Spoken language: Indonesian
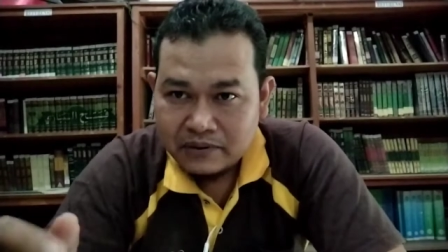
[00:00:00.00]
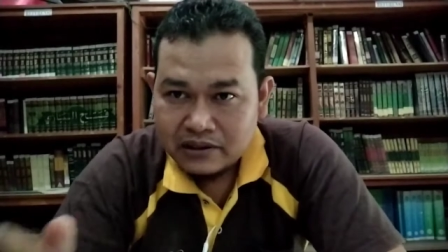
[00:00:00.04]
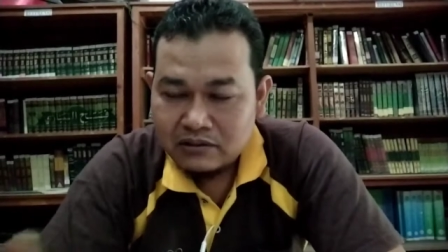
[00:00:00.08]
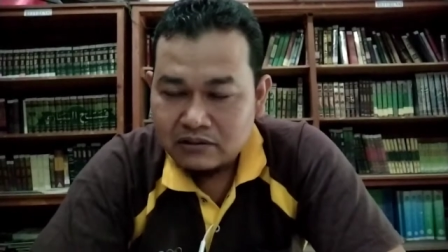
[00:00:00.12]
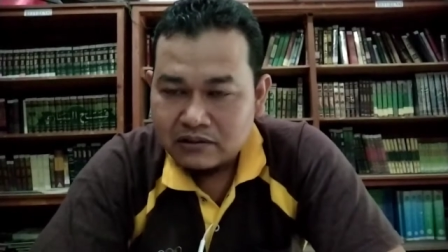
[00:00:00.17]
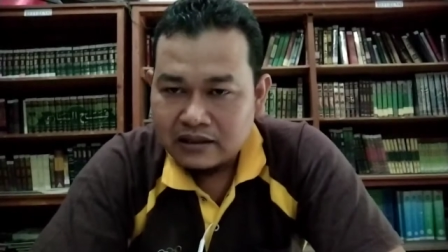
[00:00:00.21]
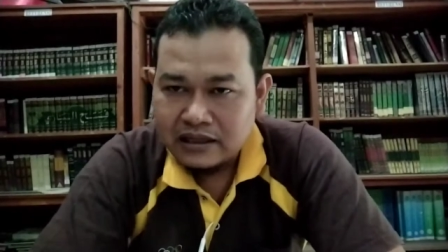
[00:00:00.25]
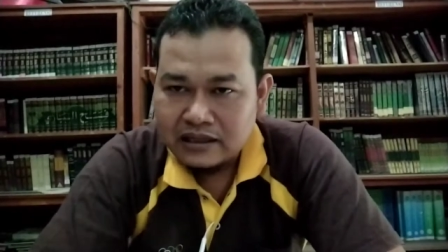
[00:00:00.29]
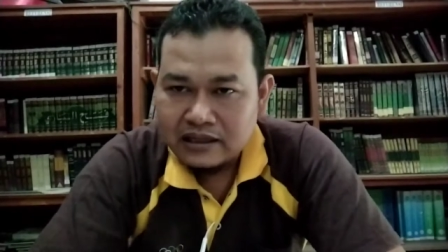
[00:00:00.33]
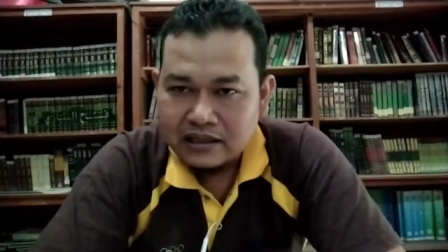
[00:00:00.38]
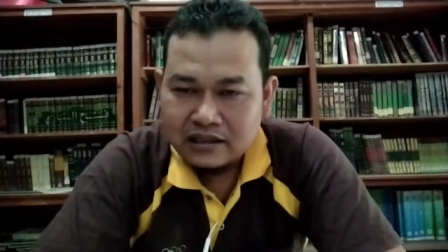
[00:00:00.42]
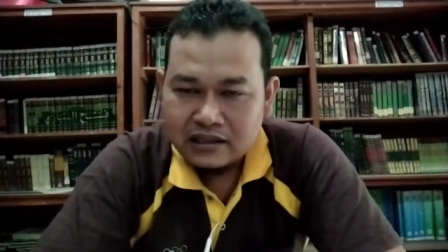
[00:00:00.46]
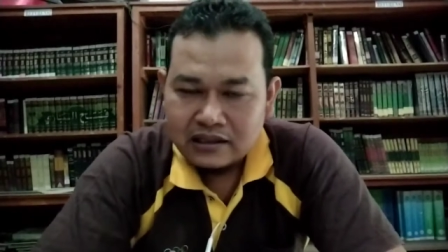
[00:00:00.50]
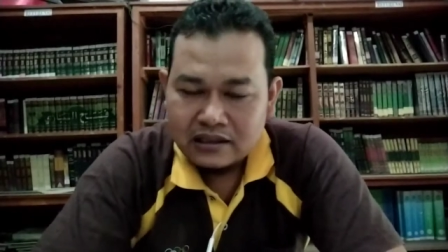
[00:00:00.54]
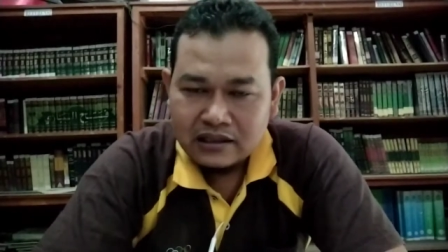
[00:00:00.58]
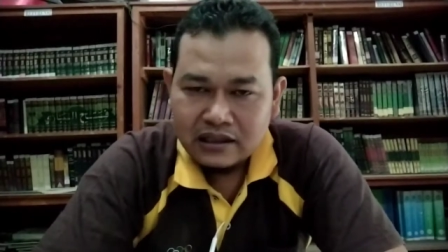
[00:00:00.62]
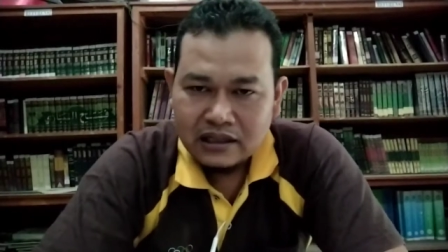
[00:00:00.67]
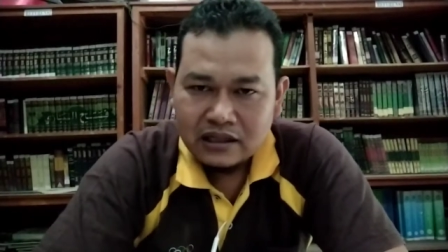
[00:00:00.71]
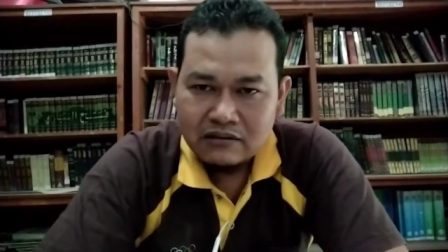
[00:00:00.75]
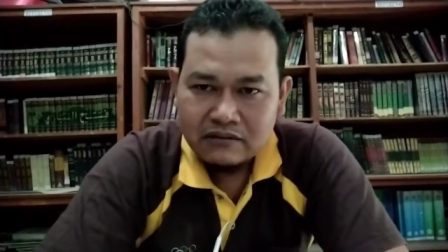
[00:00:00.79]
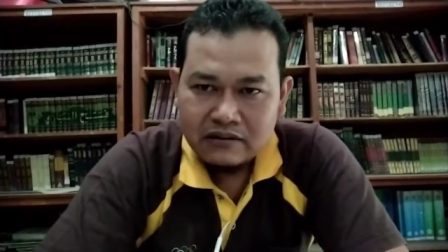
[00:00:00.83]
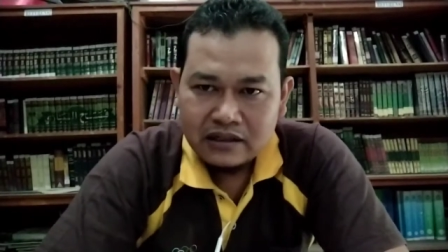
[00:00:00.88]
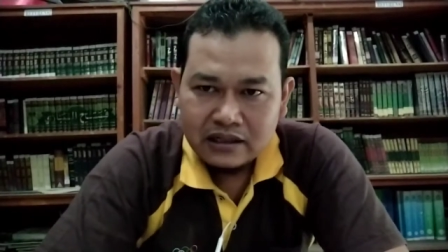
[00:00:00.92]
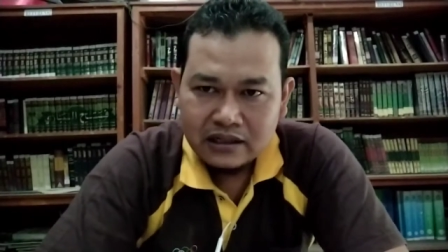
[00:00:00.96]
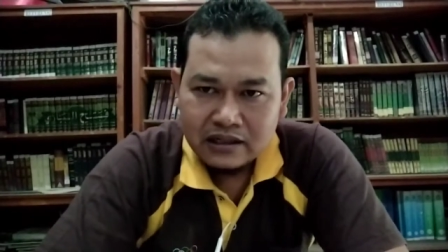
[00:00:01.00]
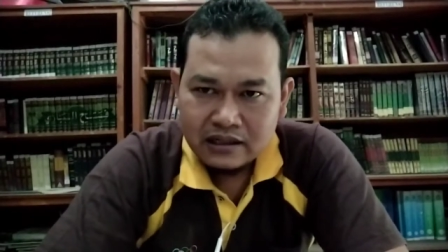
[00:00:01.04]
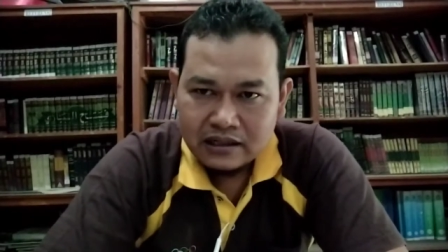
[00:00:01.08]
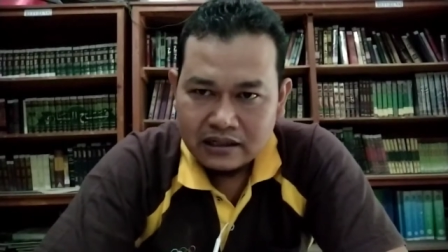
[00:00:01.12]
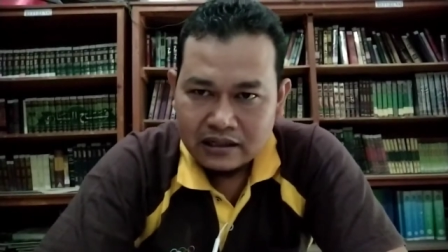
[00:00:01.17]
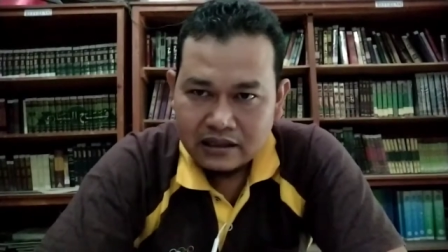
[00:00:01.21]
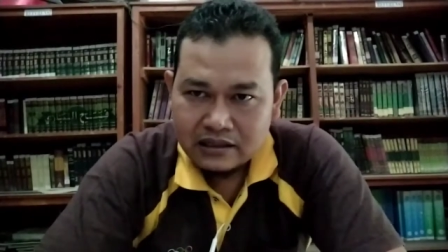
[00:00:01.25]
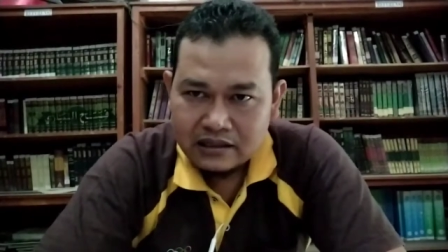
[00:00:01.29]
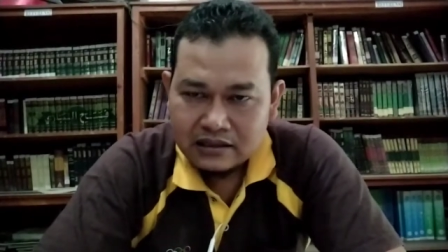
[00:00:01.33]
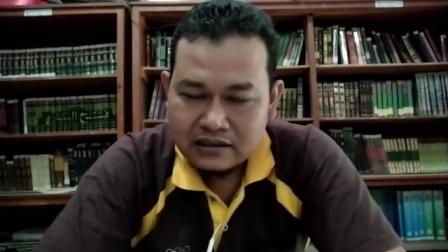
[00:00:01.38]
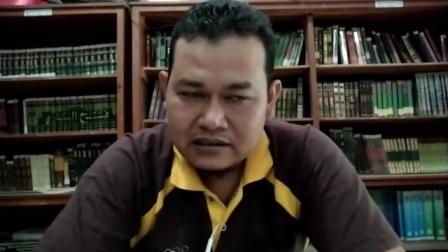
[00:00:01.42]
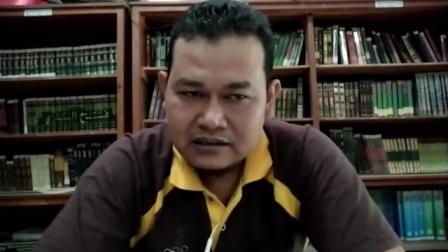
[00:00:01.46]
perlu kalian ketahui
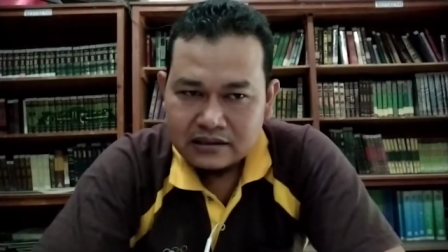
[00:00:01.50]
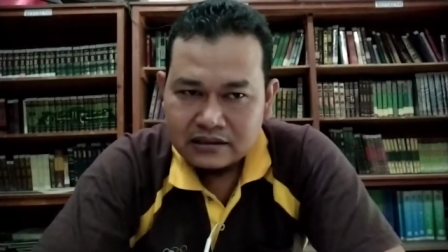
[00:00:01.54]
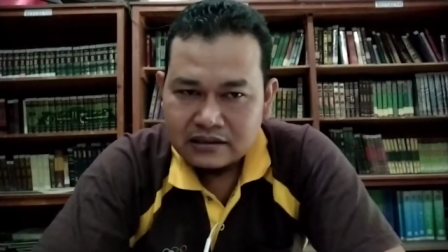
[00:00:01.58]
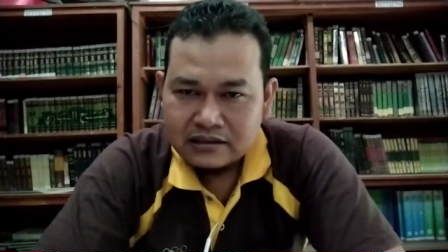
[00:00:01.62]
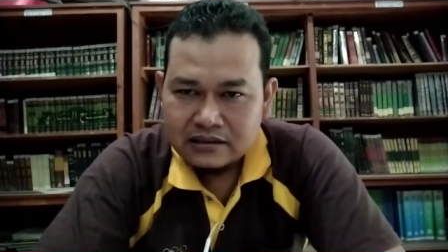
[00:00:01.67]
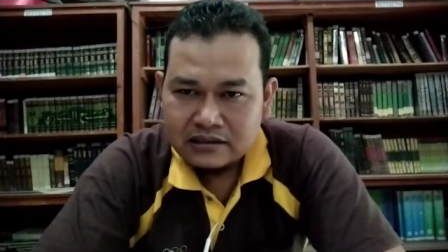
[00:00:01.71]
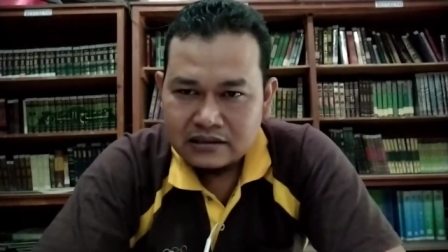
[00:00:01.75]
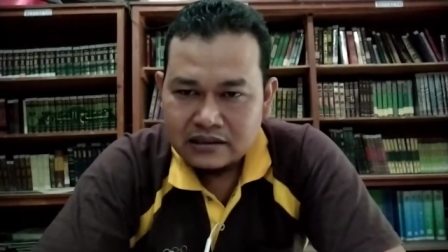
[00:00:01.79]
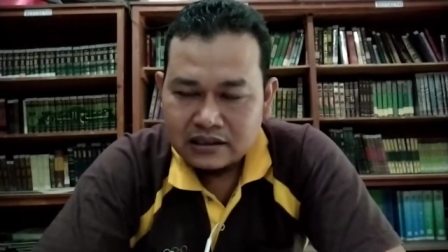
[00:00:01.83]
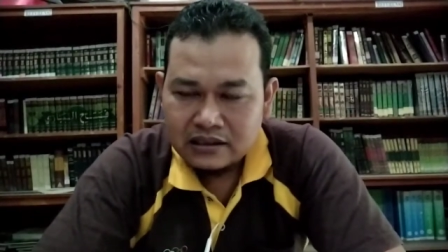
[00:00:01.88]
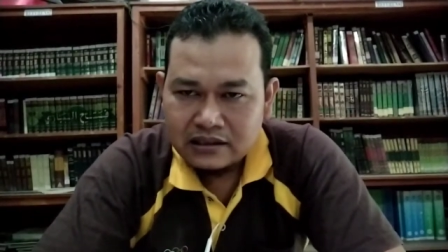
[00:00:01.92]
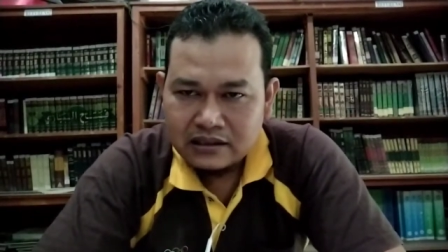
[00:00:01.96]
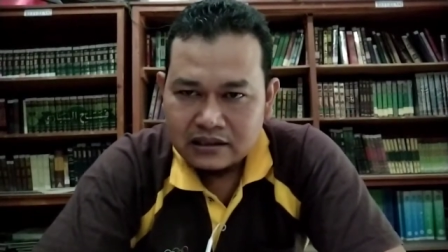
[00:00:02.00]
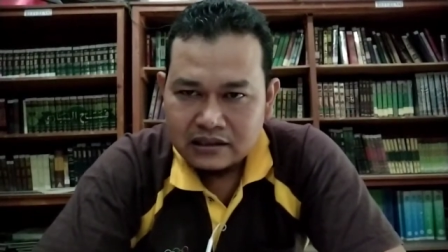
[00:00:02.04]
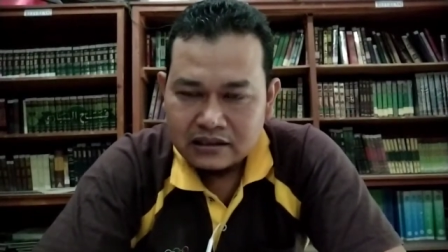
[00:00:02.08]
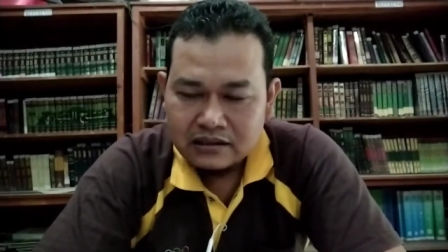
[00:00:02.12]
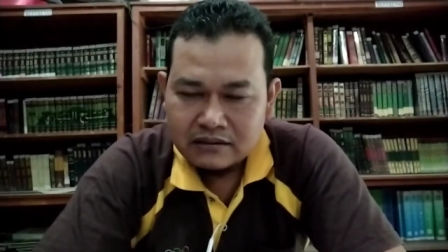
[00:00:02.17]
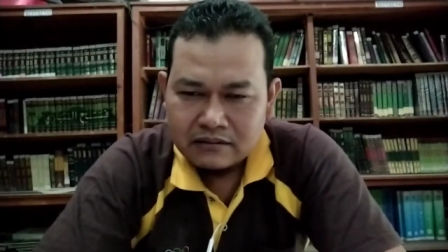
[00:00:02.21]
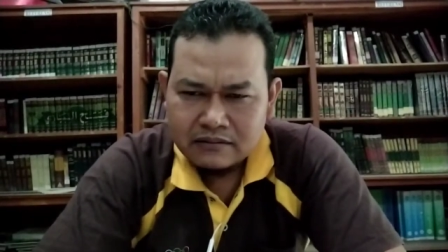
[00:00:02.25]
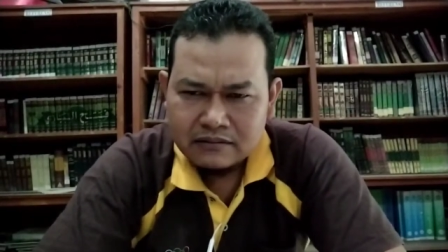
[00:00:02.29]
anak-anak. Jadi